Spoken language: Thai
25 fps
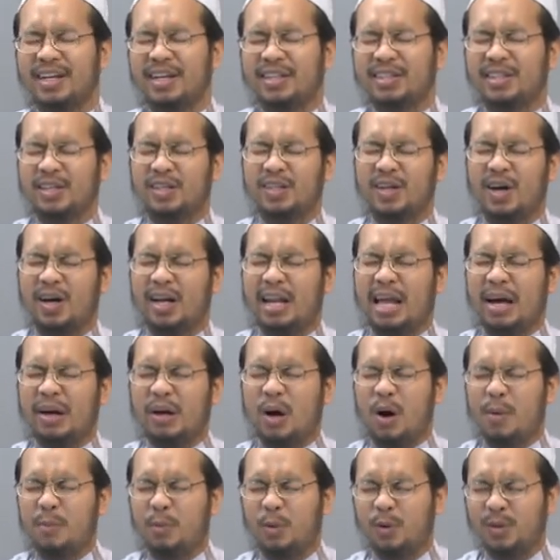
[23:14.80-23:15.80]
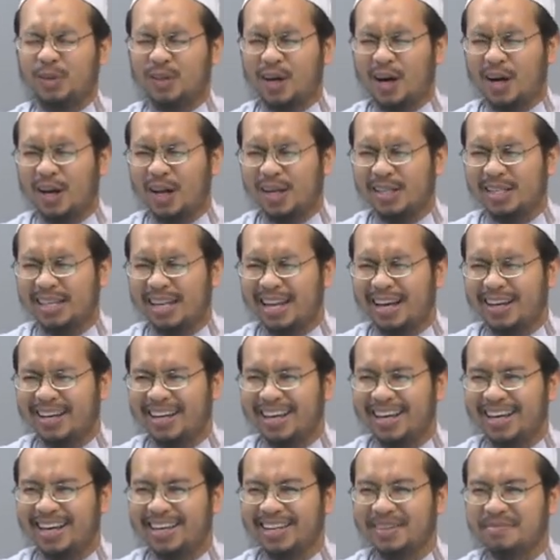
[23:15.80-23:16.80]
ตื่นนอนแล้วขอบคุณต่อรอดเสร็จแล้ว
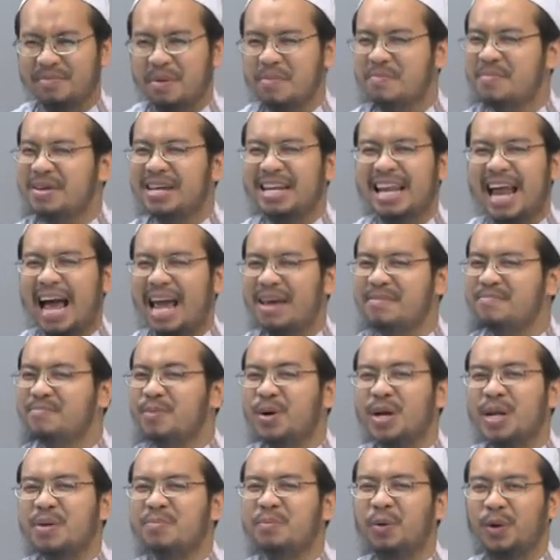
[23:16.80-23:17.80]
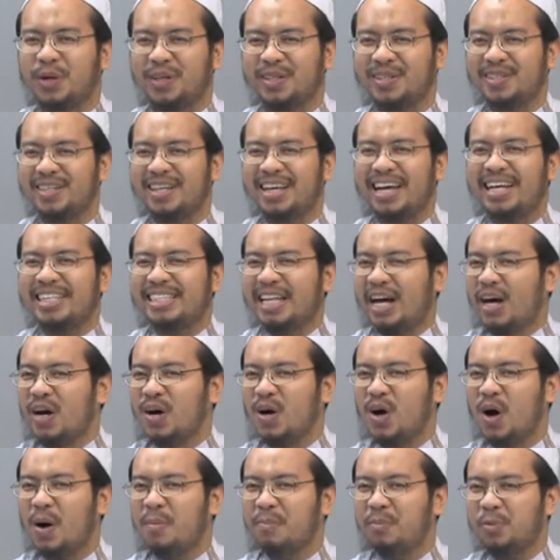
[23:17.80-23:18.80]
นะฮะมันมีหลายบริบททั้ง
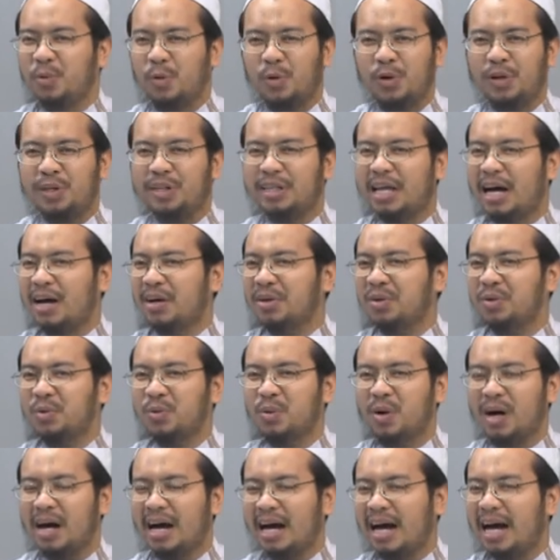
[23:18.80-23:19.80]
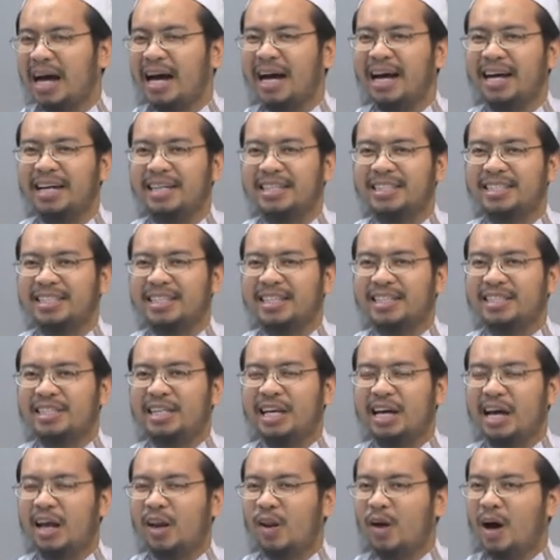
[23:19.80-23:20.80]
ขอบคุณทั้งดูอา
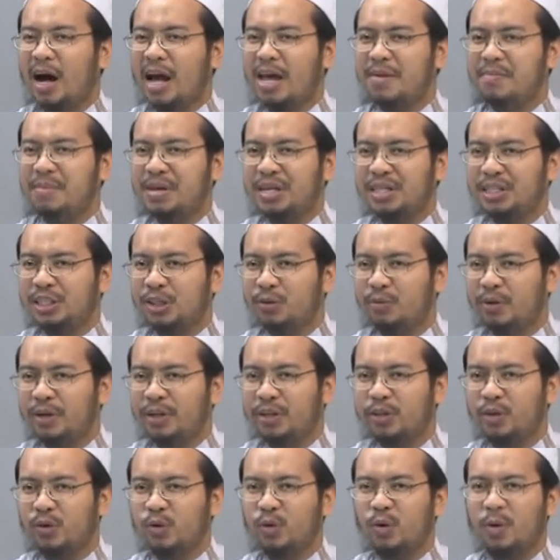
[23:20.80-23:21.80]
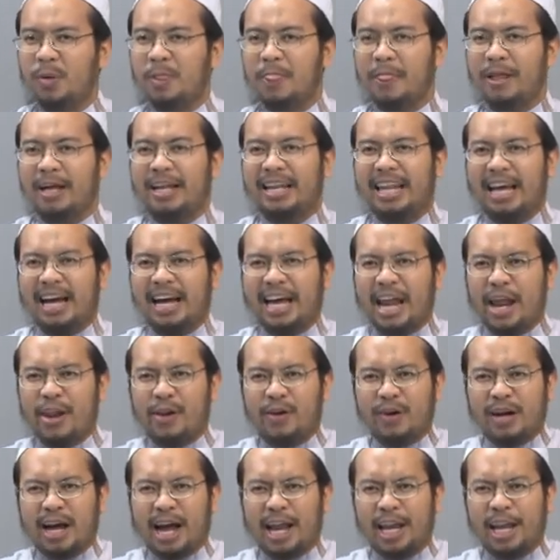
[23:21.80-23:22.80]
ที่อัลลอฮ์ให้มีชีวิตอยู่และขณะ
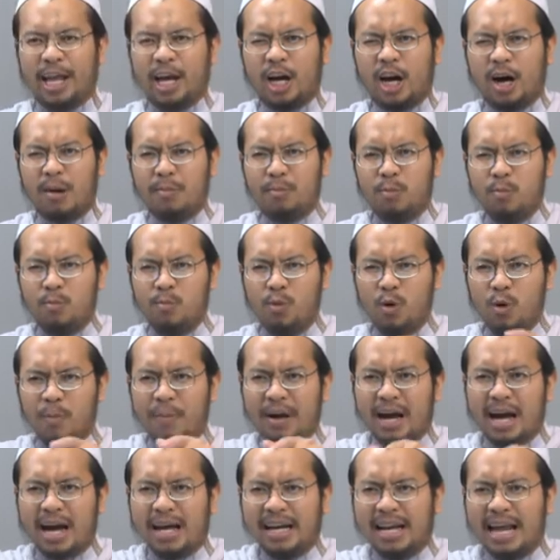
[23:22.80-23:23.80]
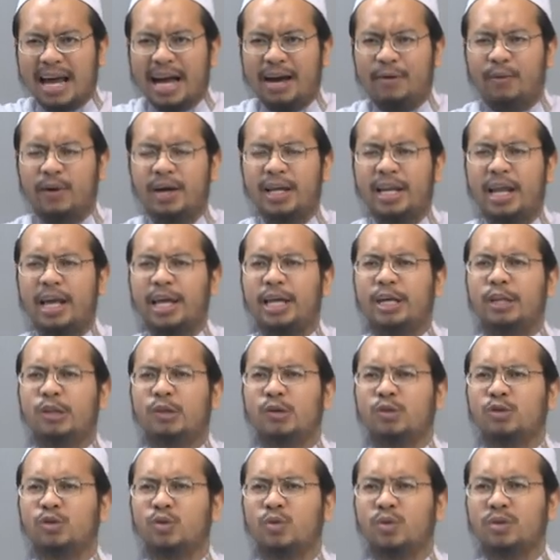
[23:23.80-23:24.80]
เดียวกันเนี่ยก็มุ่งไปข้างหน้าวัยไลฮิน
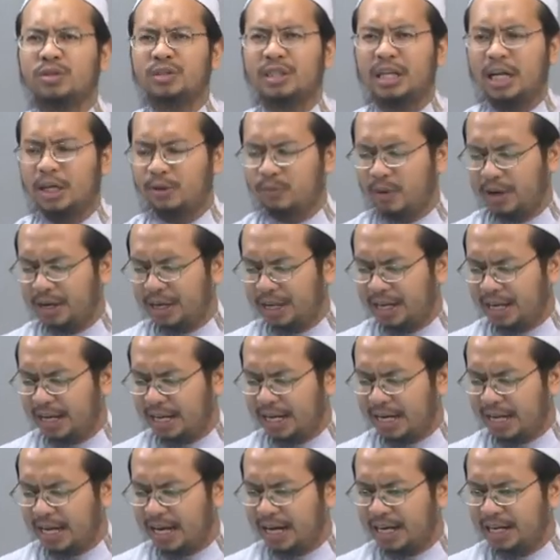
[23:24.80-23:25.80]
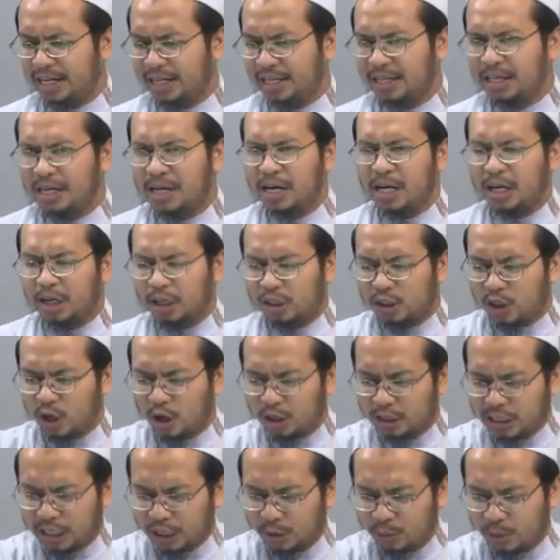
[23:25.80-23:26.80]
โนชูรตื่นวันนี้เนี่ยต้
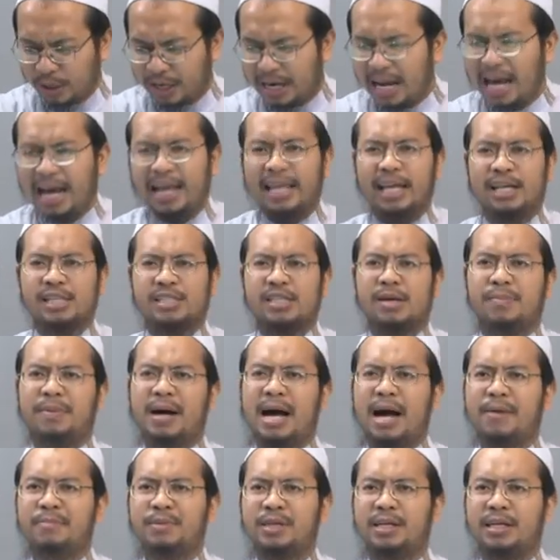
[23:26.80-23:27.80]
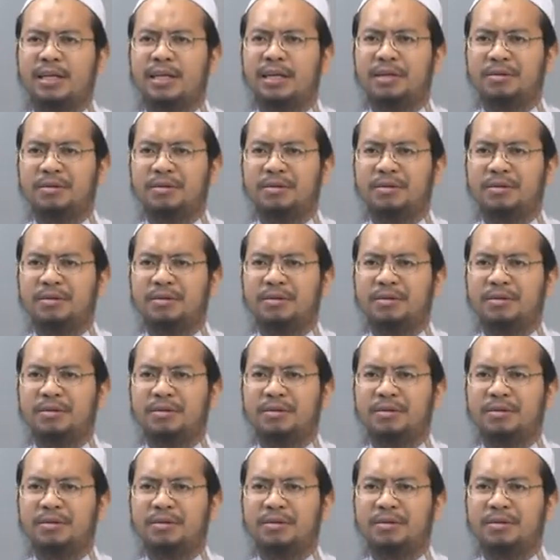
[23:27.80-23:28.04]
องตื่นวันหน้าอย่างสภาพที่